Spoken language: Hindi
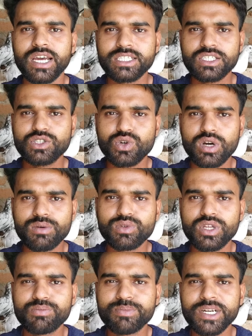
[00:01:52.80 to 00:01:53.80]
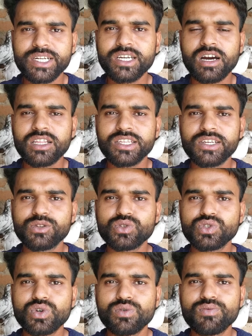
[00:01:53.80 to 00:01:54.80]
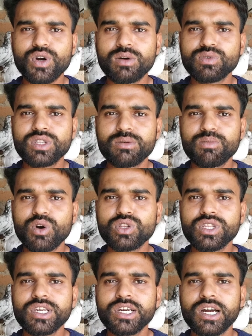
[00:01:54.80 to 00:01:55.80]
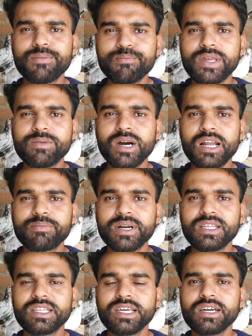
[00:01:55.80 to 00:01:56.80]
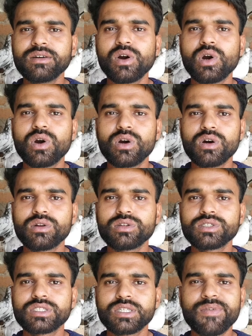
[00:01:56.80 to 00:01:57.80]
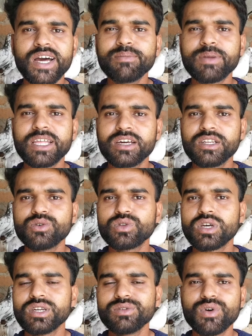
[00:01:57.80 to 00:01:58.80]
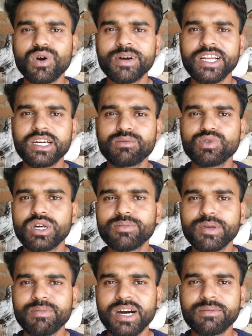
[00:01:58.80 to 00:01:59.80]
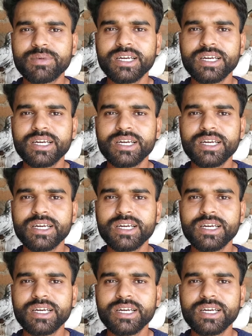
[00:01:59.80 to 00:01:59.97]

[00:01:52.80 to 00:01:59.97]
ऐसे जो कबूतर मिट्टी खाते हैं दोस्तों वो कबूतर बहुत ही कम बीमार पड़ते हैं और सवाल ही पैदा नहीं होता कि वो हमारे कबूतर बीमार